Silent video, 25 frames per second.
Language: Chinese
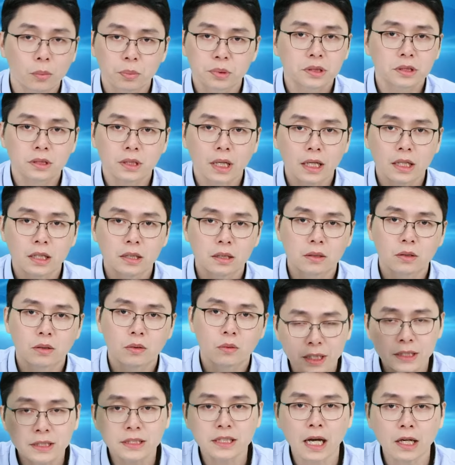以我不是带你
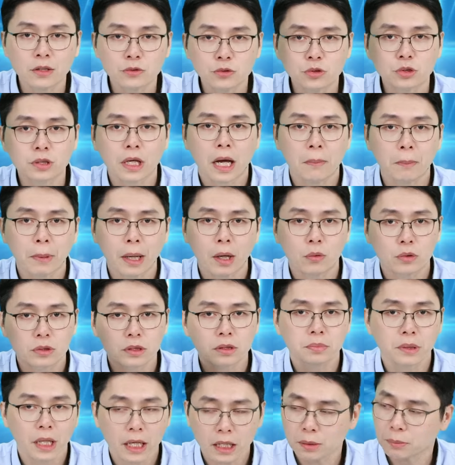喷上去才买，我
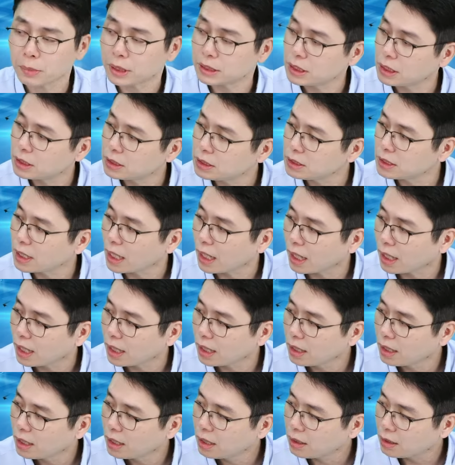是带你买在低档，
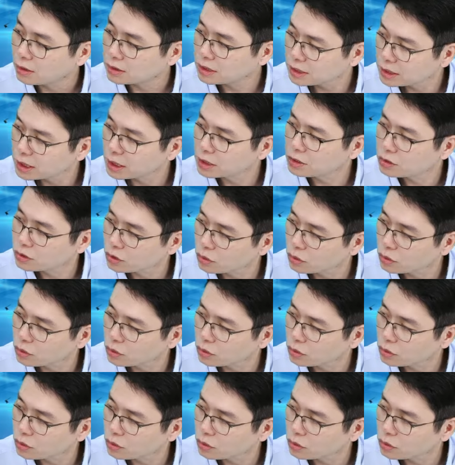啊，这才是